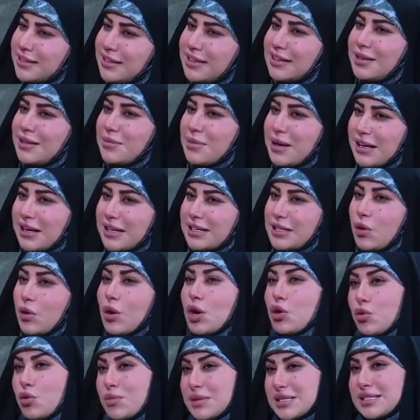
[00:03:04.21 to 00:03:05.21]
البقيه
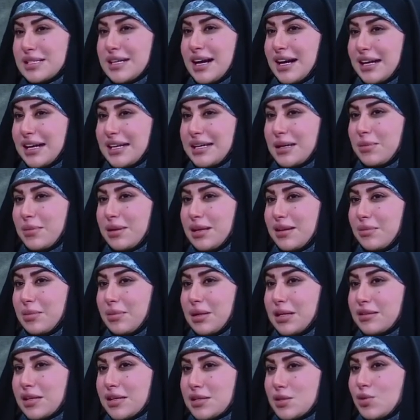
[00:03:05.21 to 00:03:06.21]
واكو مصداقيه
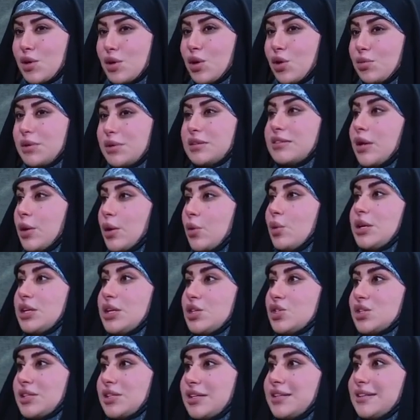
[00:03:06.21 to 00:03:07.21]
بالتسويق وبالترويج
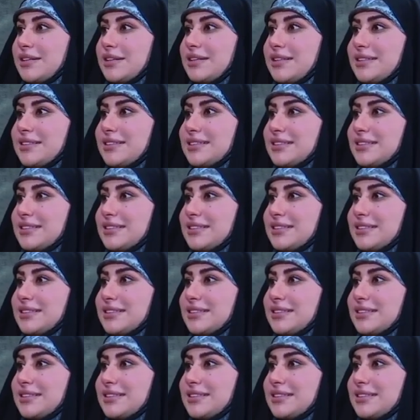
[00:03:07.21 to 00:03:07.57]
نعم